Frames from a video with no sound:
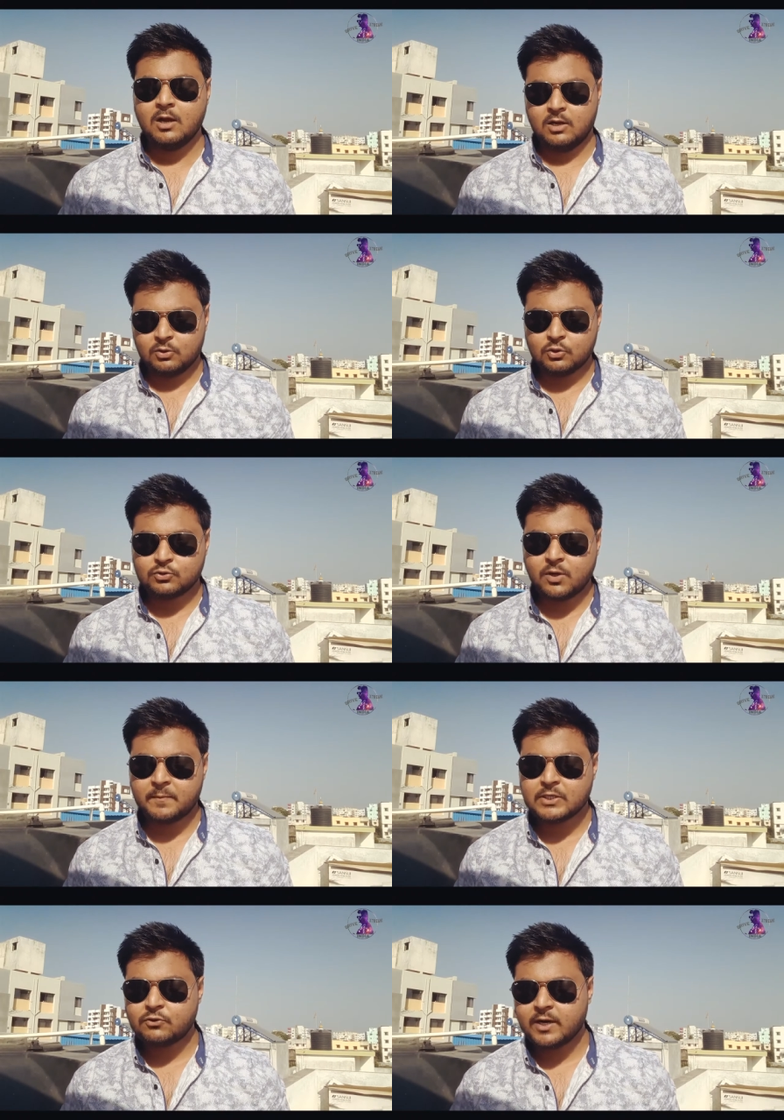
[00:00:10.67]
हेलो दोस्तों
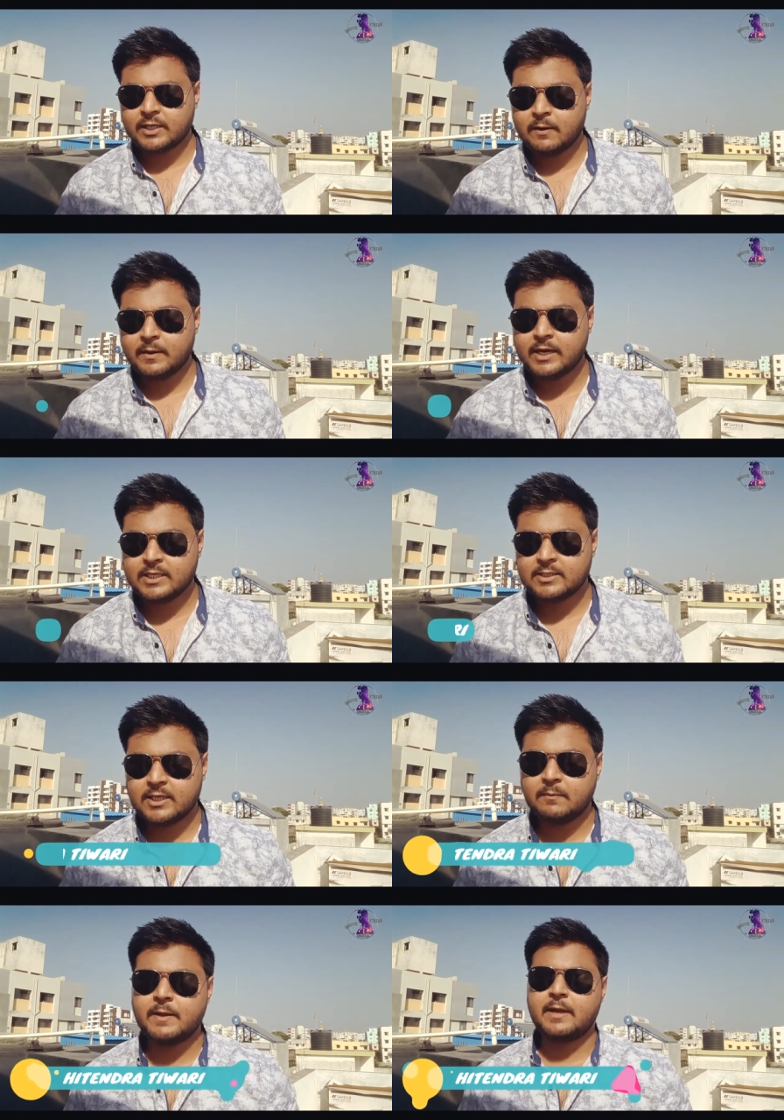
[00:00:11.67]
आपका स्वागत है हमारे इस
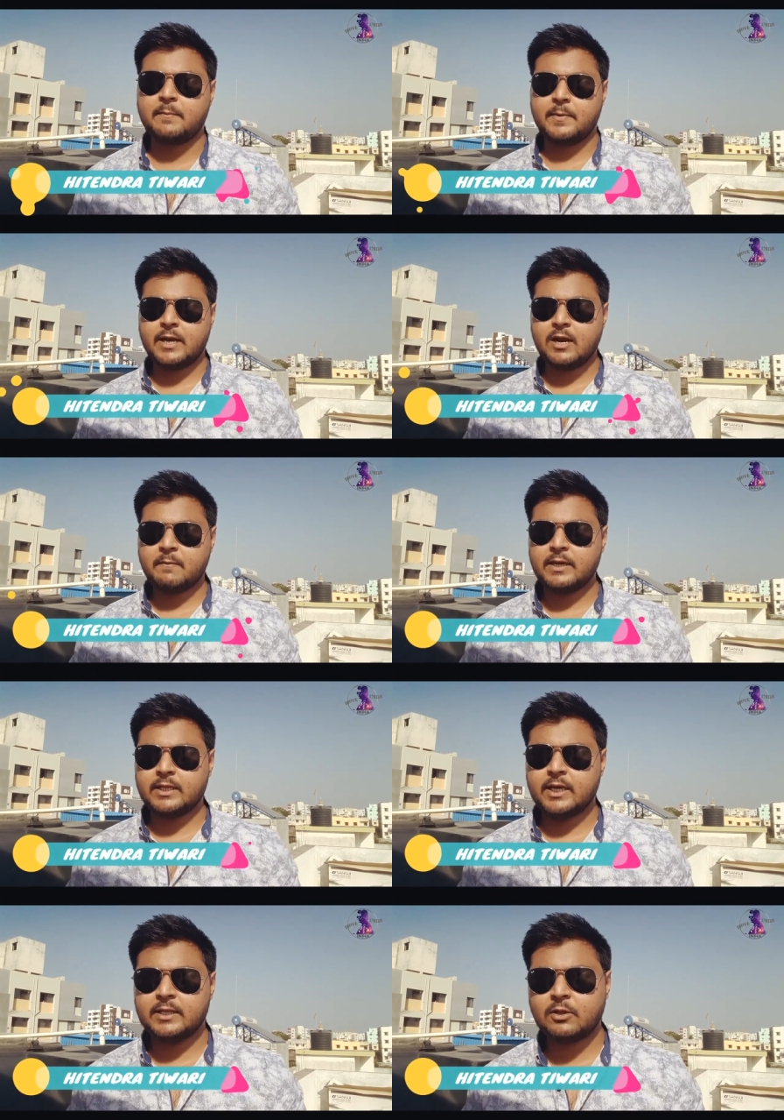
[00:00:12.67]
चैनल पे मेरा नाम है
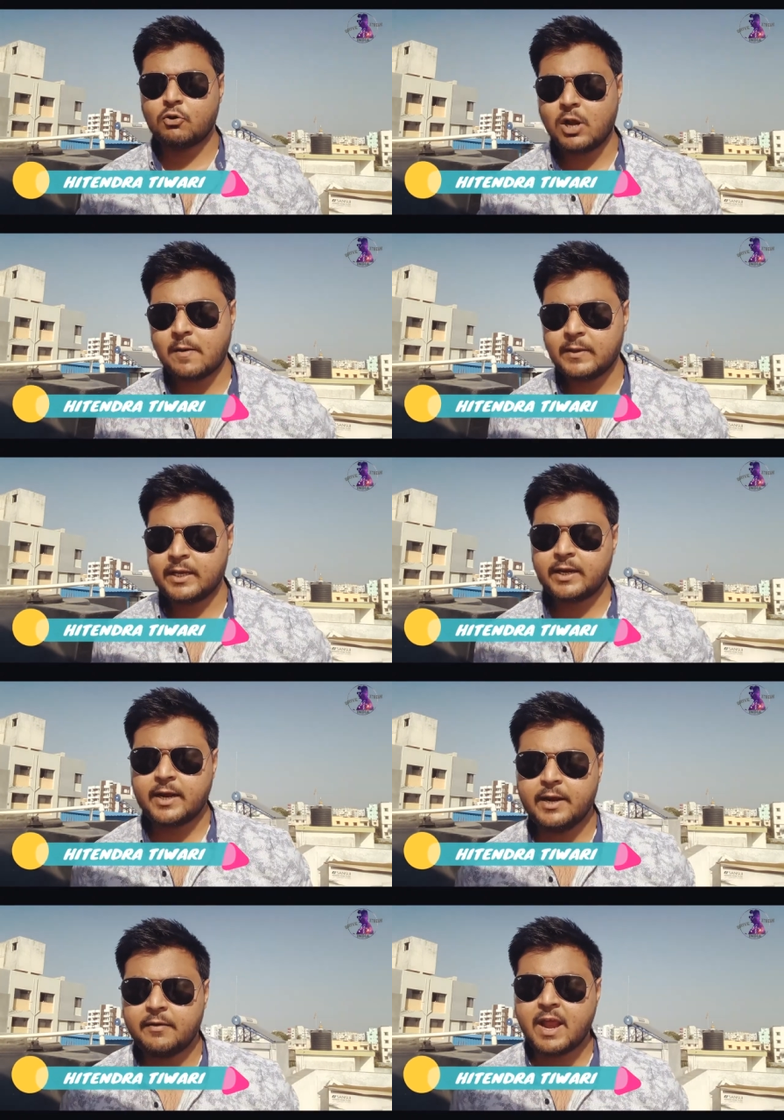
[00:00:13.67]
हितेंद्र और आप देख रहे
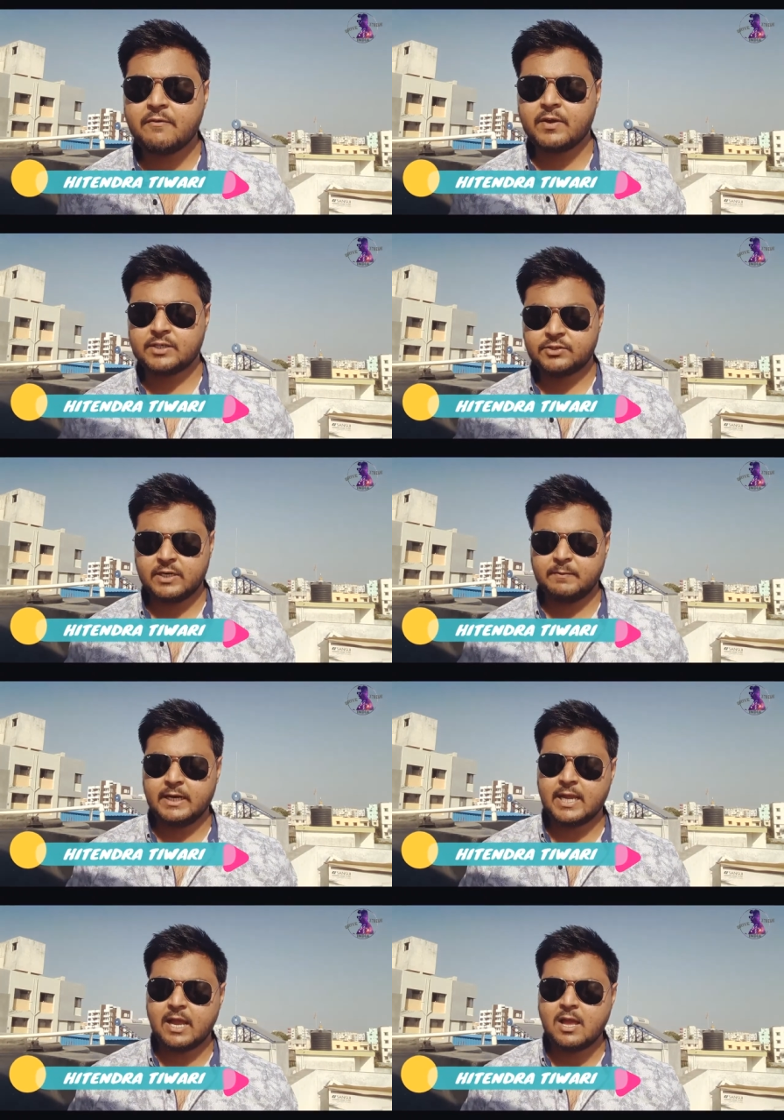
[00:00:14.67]
हैं ड्राइव एक्सट्रीम
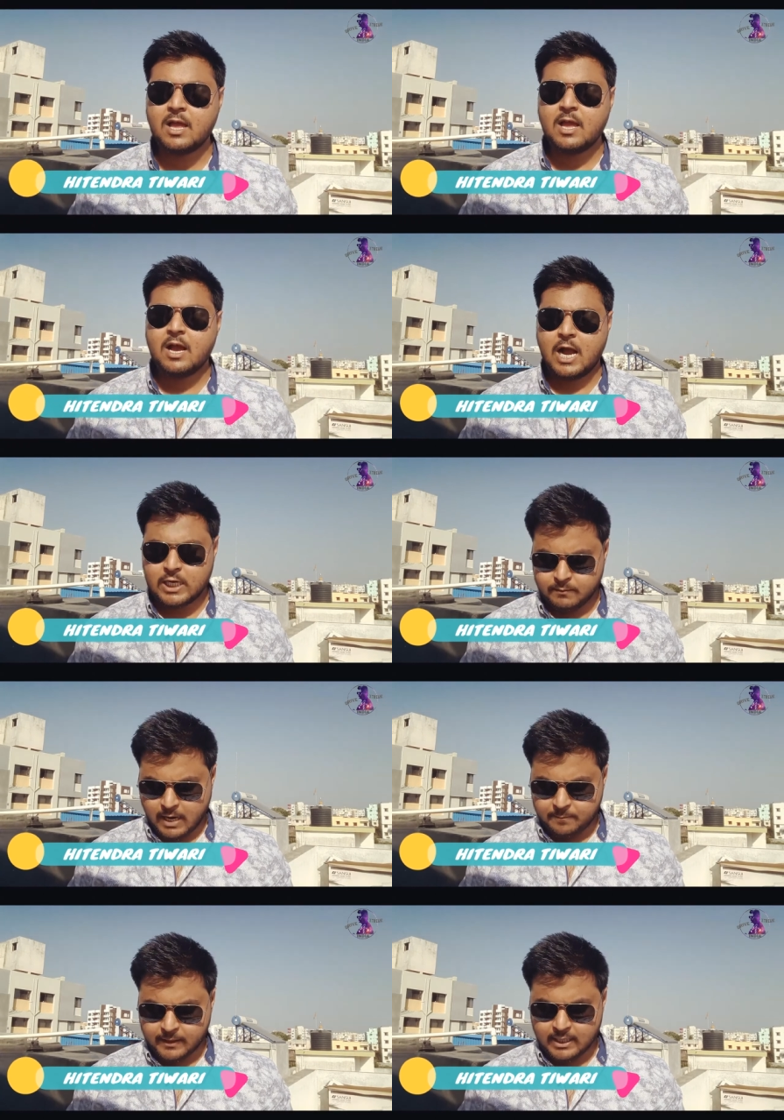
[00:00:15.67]
इंडिया आज मैं
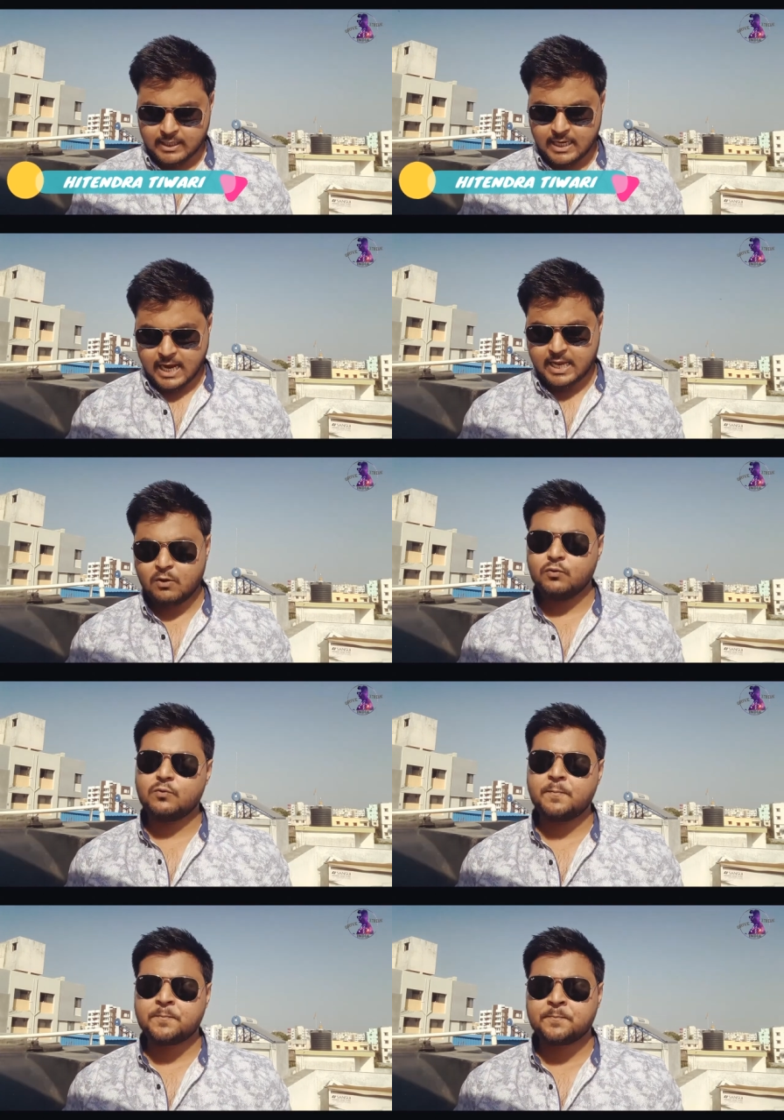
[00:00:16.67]
आपके लिए लाया हूँ